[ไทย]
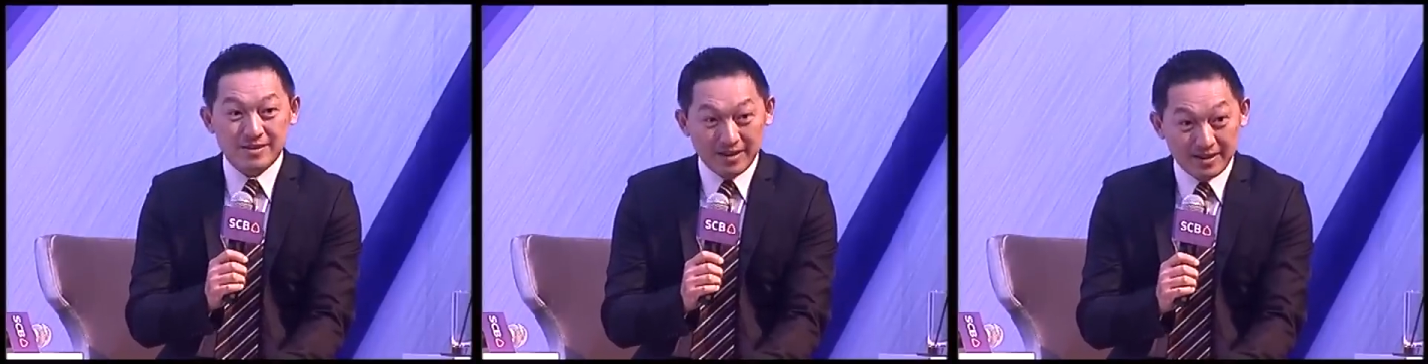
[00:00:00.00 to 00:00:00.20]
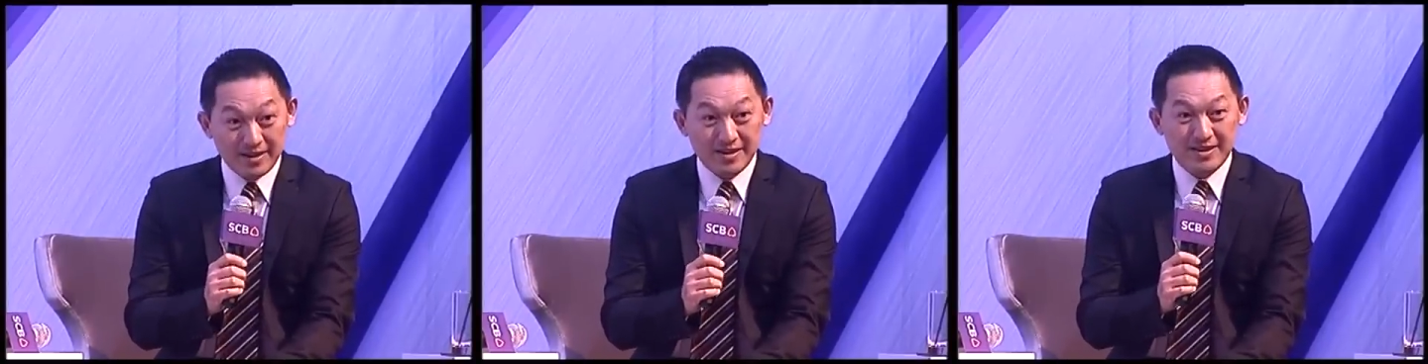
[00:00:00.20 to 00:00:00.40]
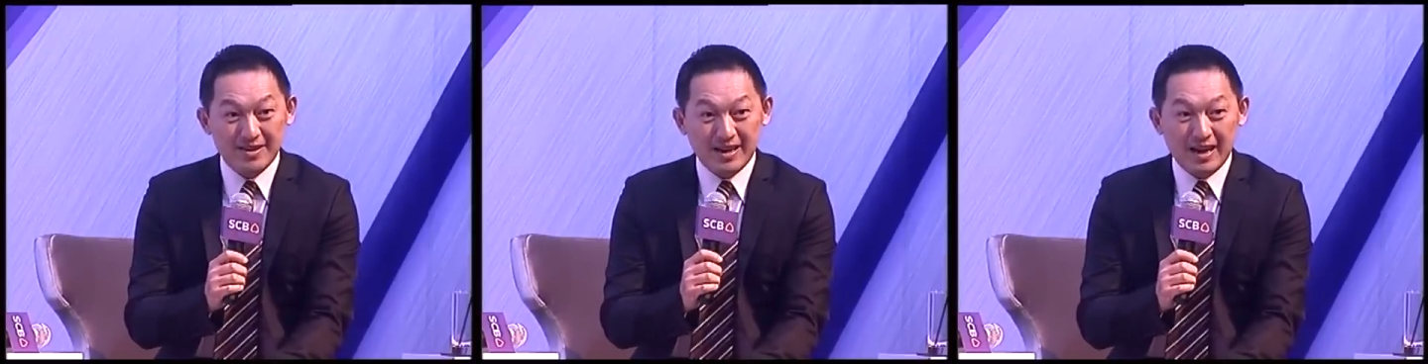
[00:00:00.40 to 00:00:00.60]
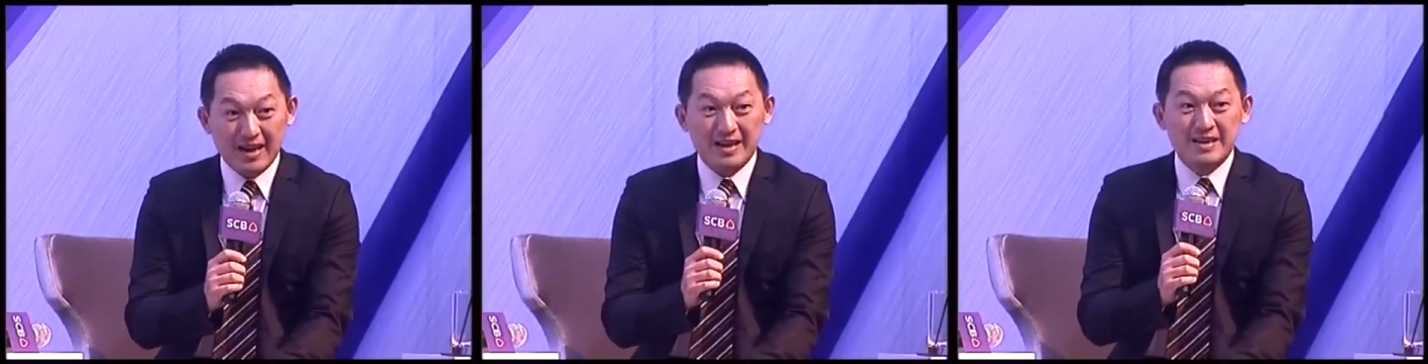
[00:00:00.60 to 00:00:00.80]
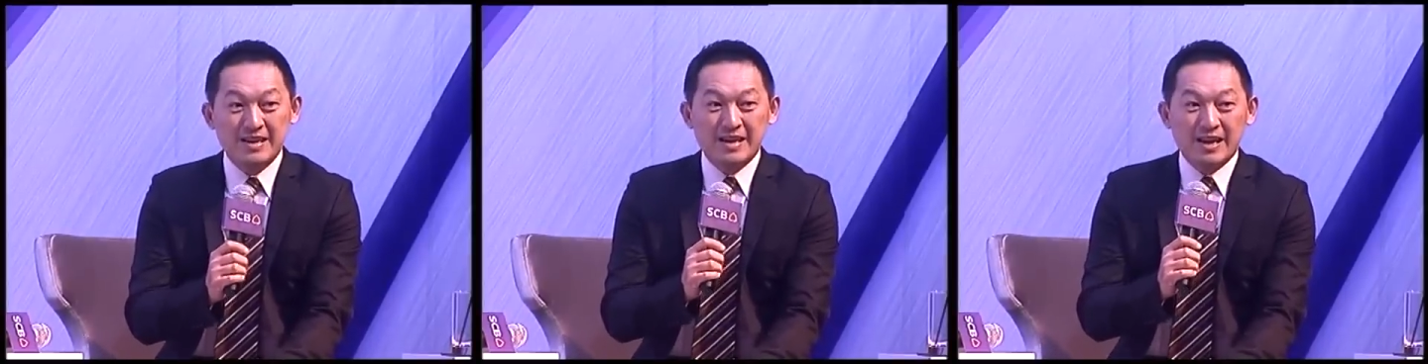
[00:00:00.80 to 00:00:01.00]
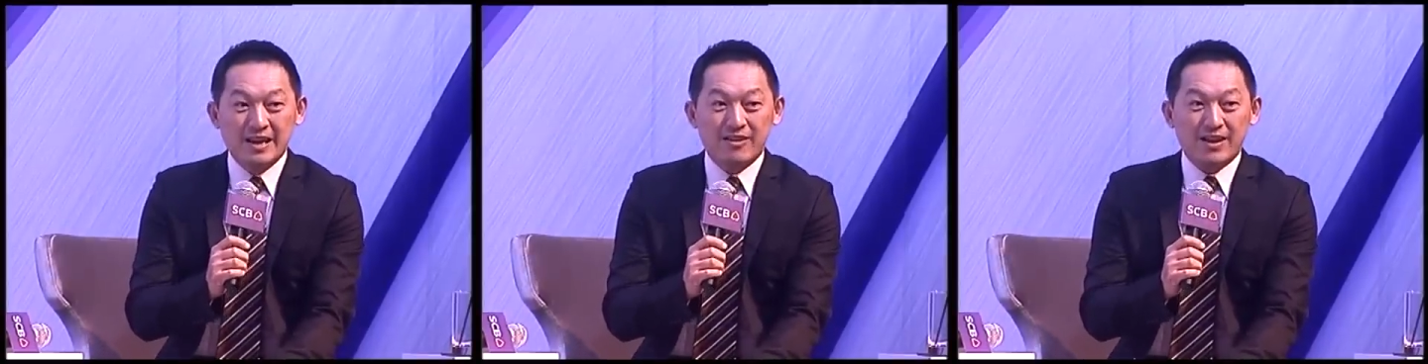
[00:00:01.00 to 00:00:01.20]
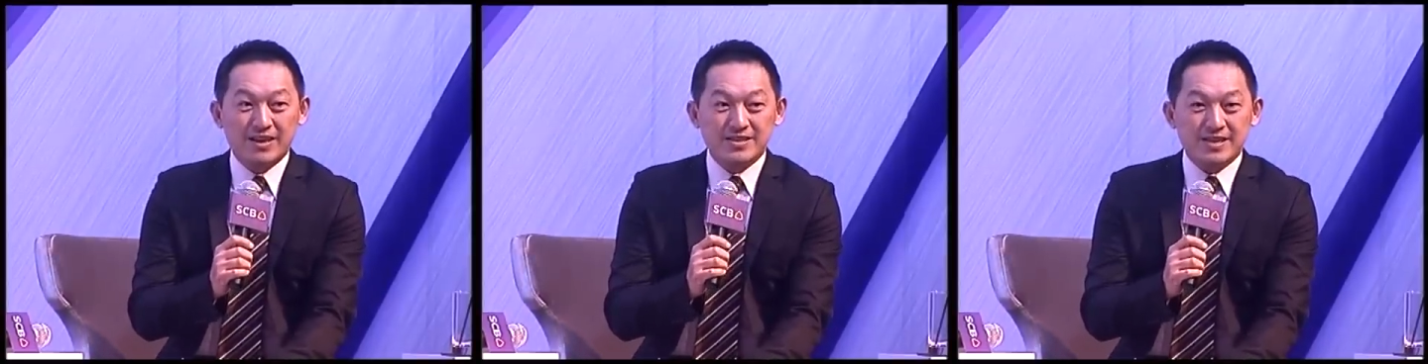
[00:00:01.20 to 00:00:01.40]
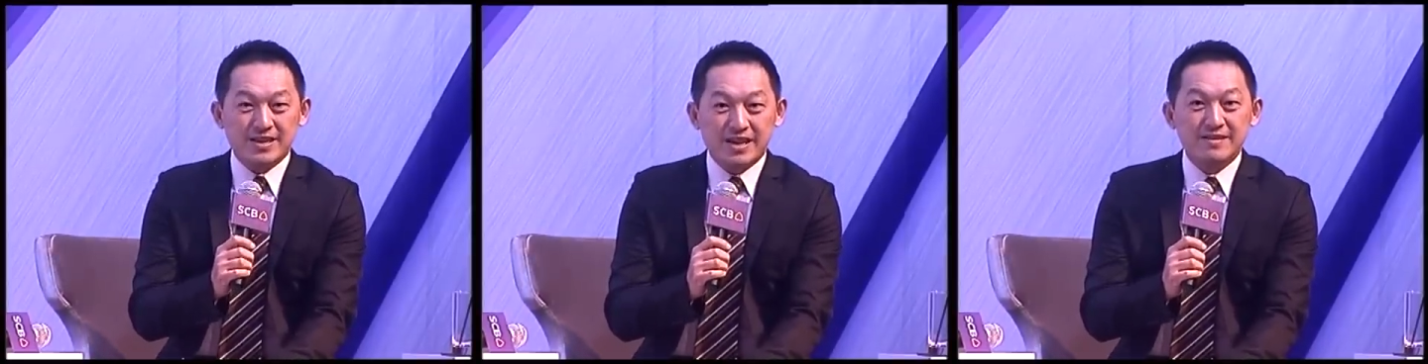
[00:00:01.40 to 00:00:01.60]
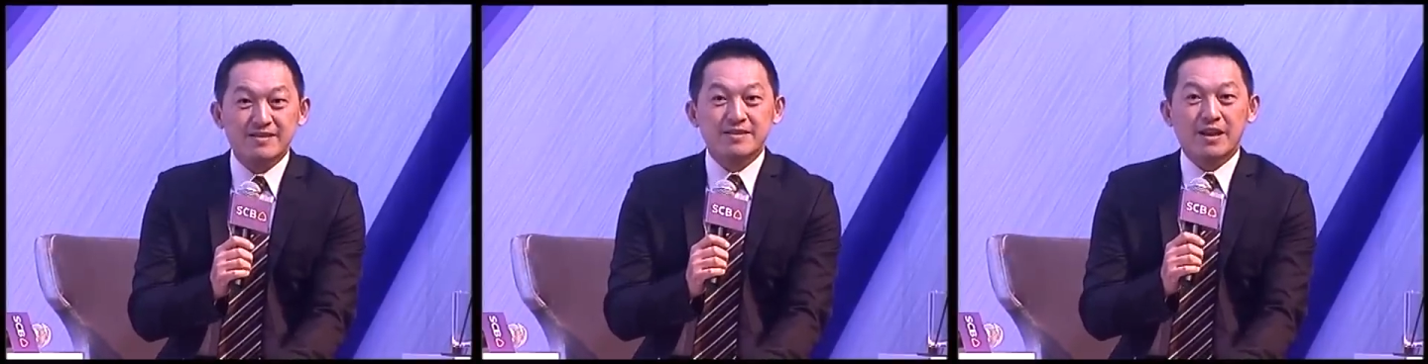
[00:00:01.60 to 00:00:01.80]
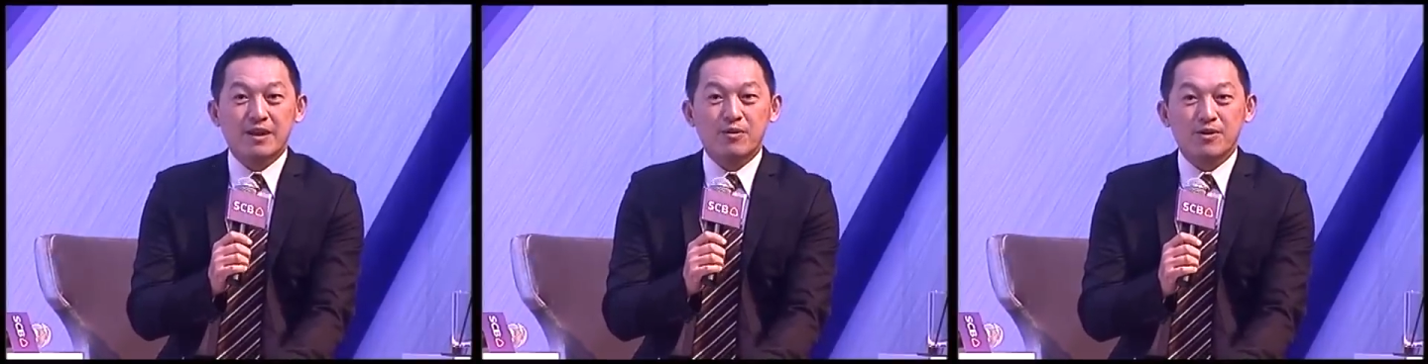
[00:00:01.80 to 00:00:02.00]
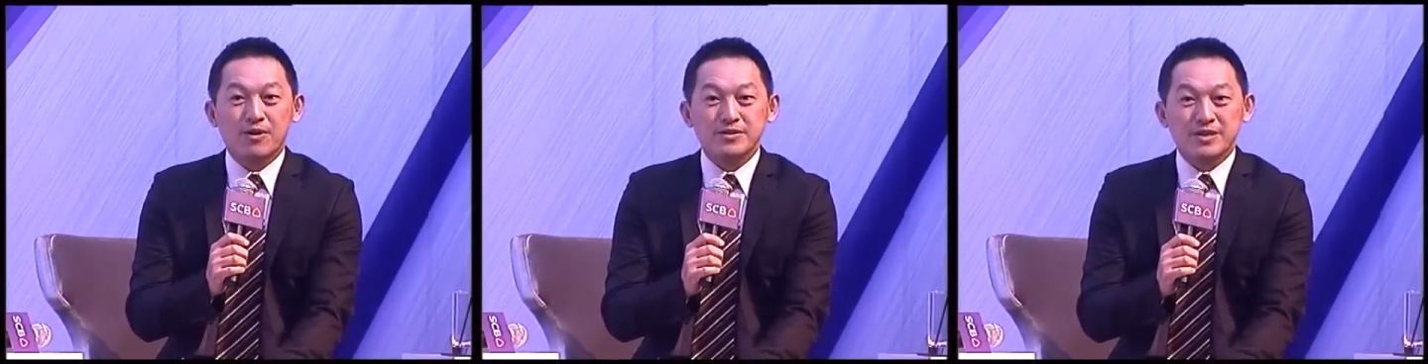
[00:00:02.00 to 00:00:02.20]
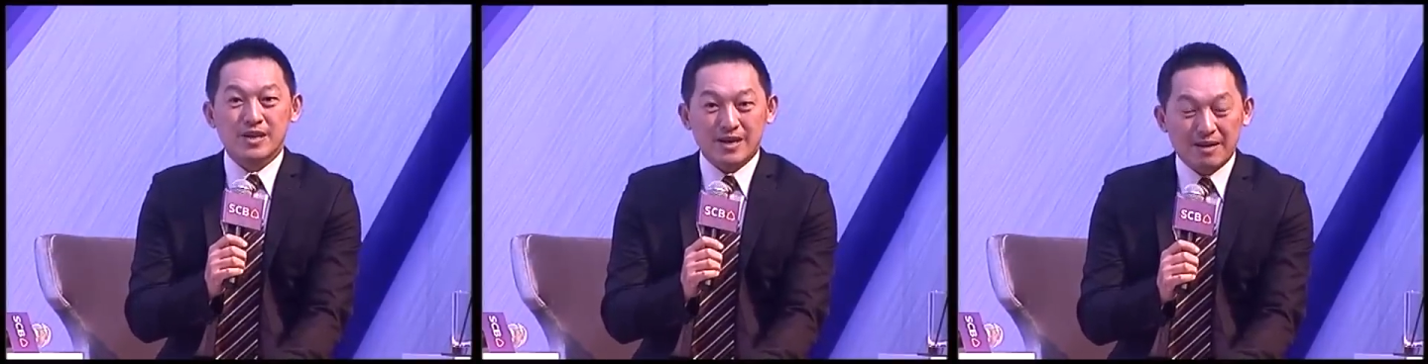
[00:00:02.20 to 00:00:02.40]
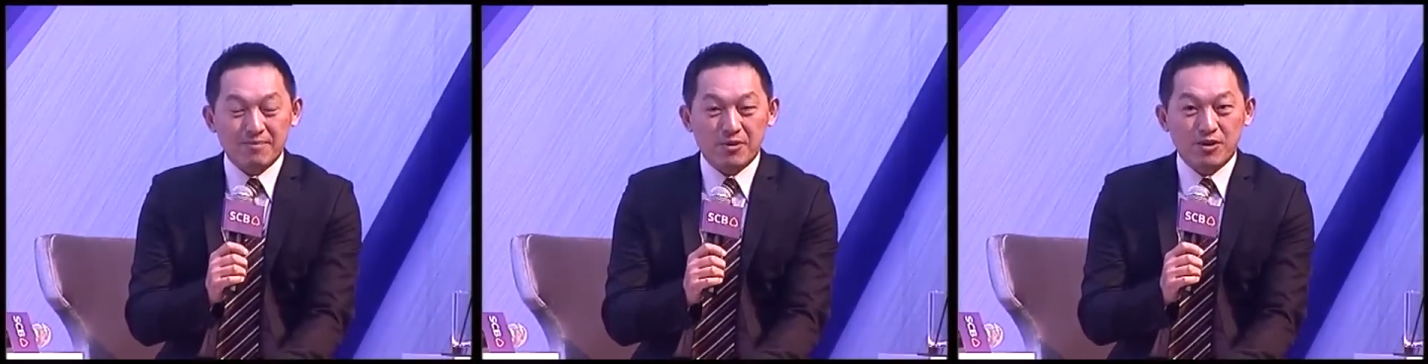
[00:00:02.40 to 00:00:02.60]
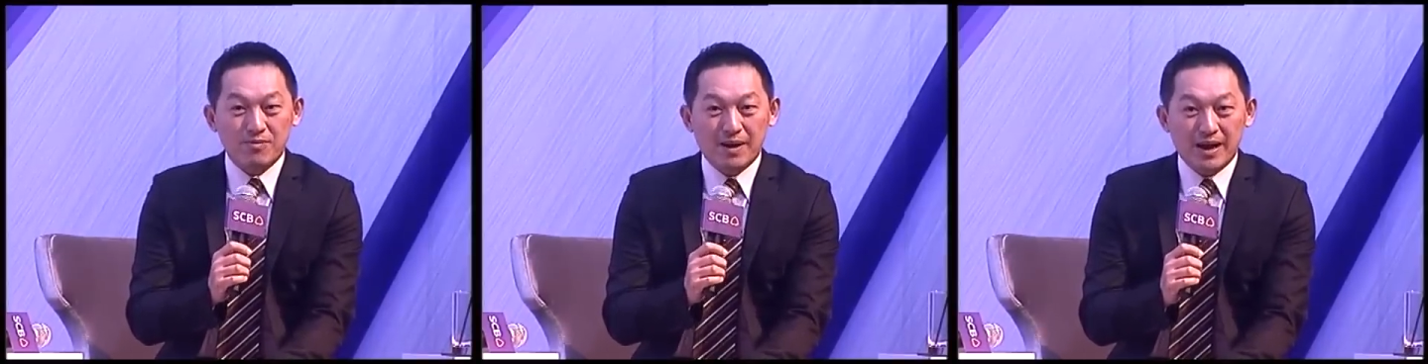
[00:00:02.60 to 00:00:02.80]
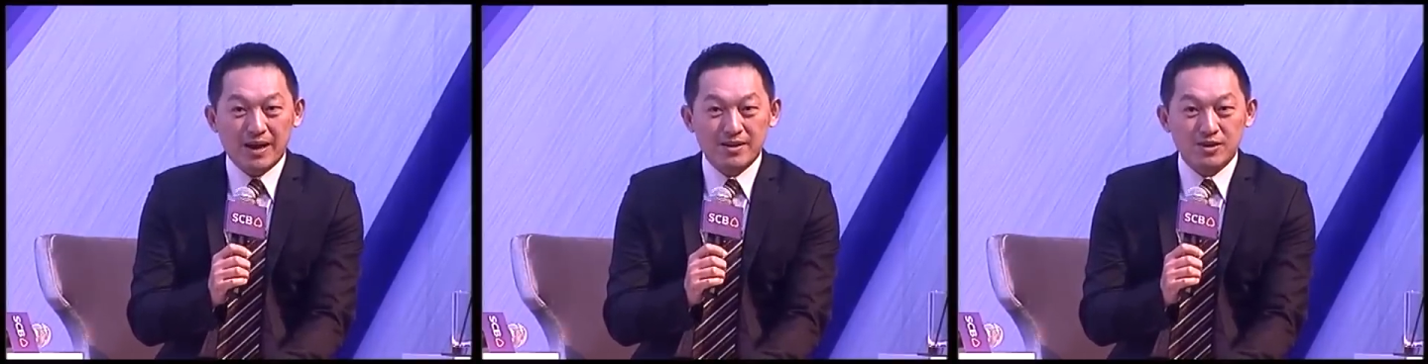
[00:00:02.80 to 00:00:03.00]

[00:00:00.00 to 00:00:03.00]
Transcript: เลยนะฮะแล้วหลังจากนั้นเราก็จะกลับเข้ามา